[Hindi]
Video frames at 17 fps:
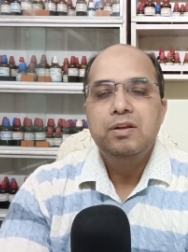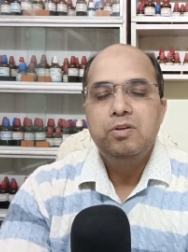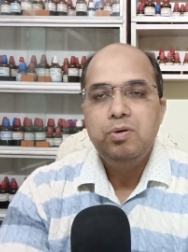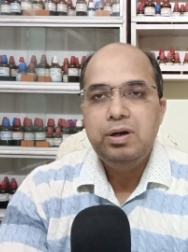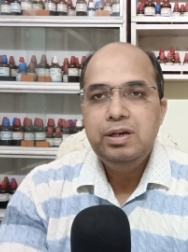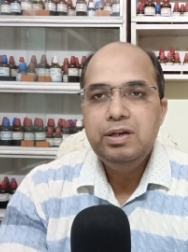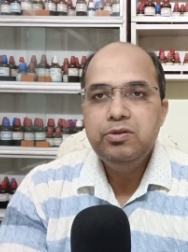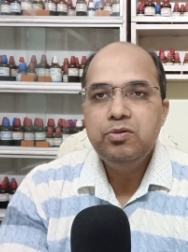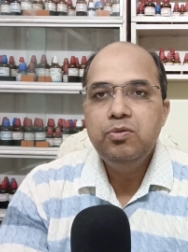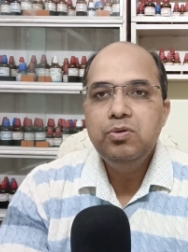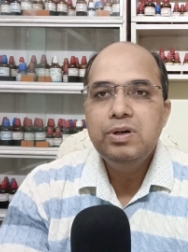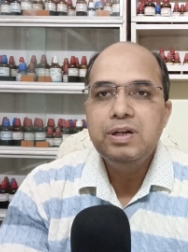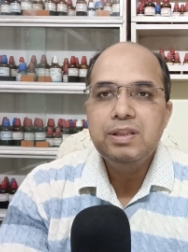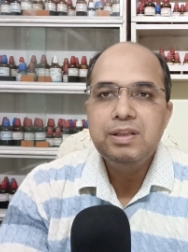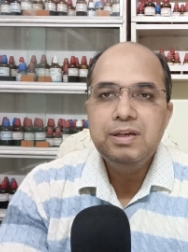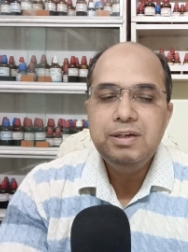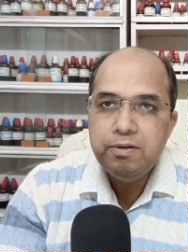तो आइए शुरू
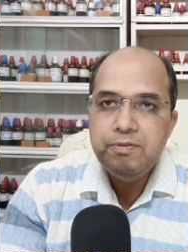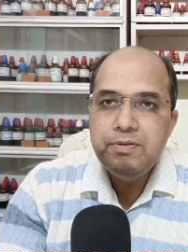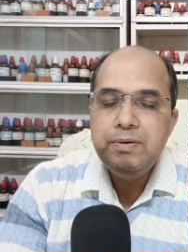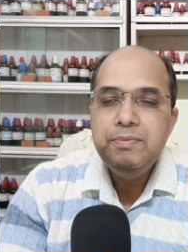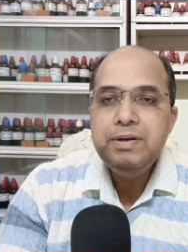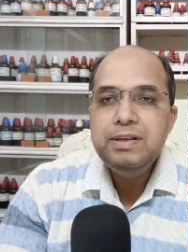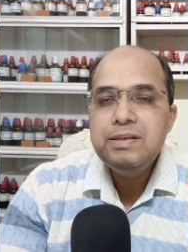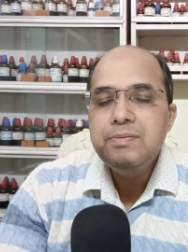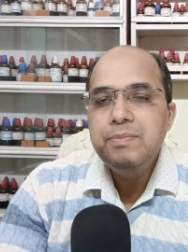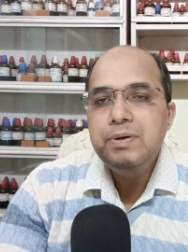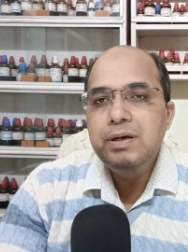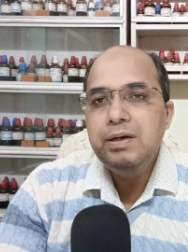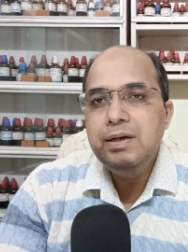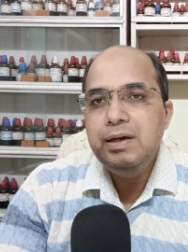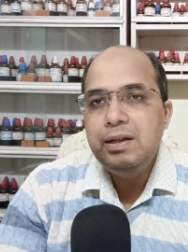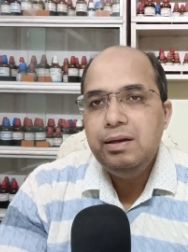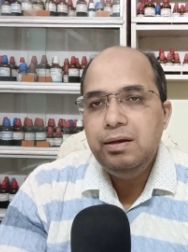करते हैं फीमेल्स
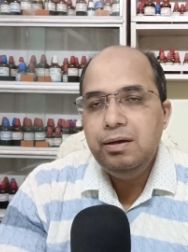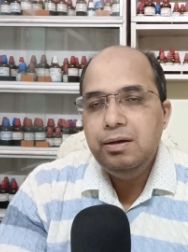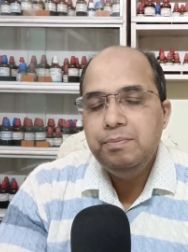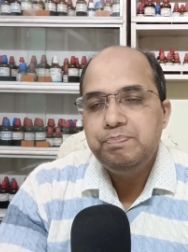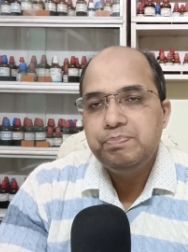में यानी